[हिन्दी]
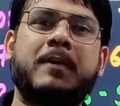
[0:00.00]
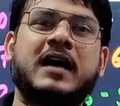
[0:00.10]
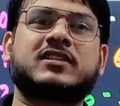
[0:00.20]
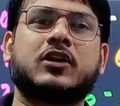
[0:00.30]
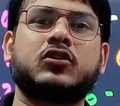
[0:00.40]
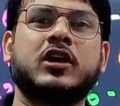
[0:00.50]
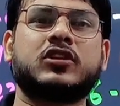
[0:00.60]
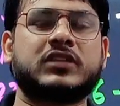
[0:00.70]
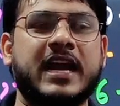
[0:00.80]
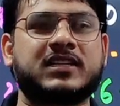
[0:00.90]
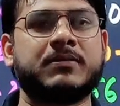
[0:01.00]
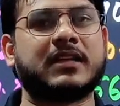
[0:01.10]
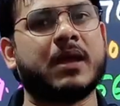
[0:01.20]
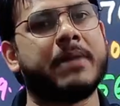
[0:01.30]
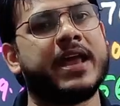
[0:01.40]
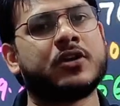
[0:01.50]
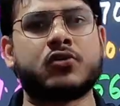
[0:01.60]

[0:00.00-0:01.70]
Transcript: पास कर दोगे तो जाहिर सी बात है मेरिट